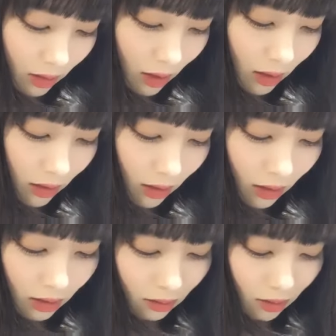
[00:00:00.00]

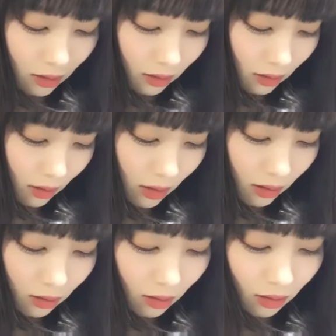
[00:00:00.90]
汚い何
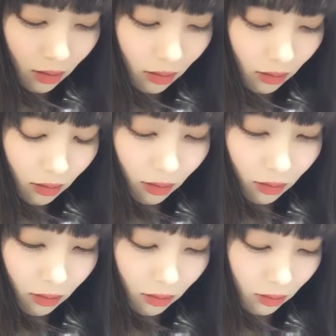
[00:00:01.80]
つけたんだ
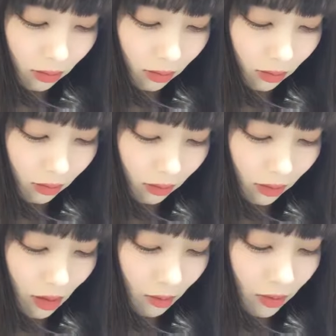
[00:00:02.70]
ろ
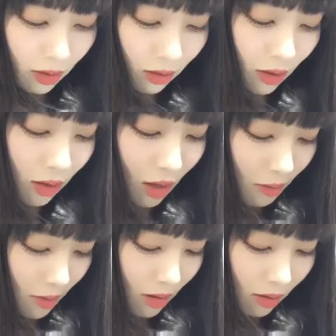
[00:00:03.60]
うでも絶対た
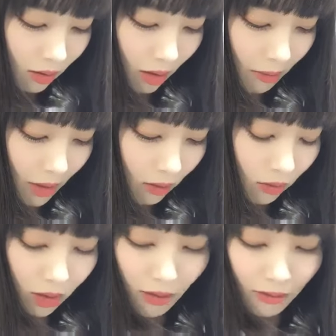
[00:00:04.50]
ま
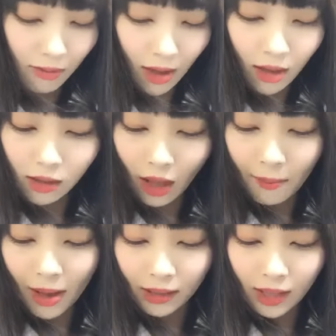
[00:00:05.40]
卵せんべい
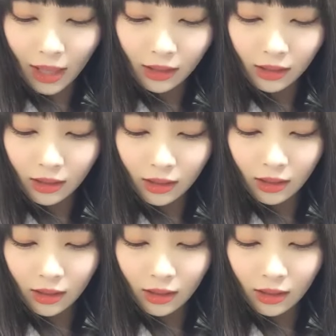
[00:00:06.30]
玉せ
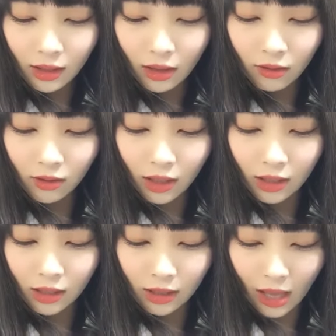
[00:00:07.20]
んって言うんで
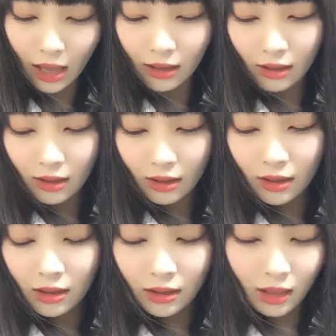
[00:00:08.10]
すっけ
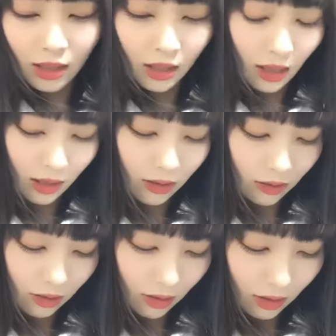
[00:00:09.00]
な気が
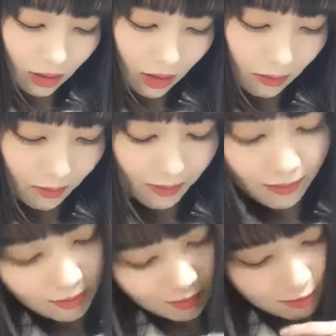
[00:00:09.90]
する
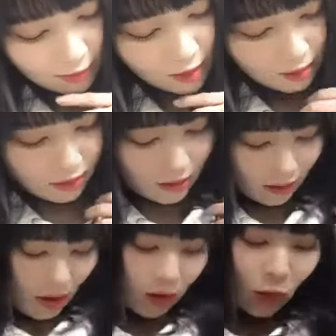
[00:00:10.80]
だ
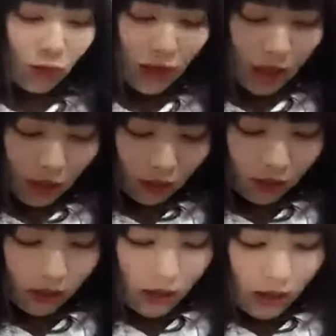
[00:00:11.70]
か豚汁
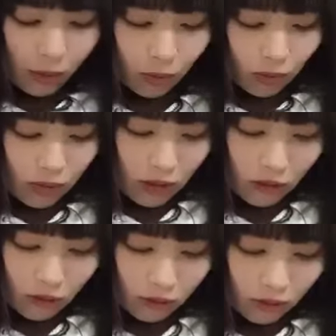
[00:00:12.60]
でも豚汁こ
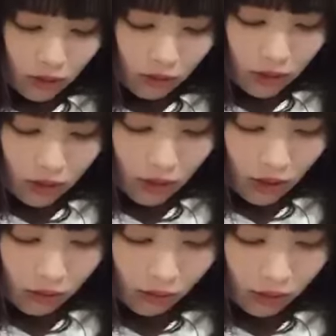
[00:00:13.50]
の色じゃ
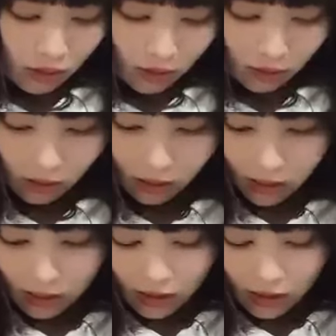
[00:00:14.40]
ないよな絶対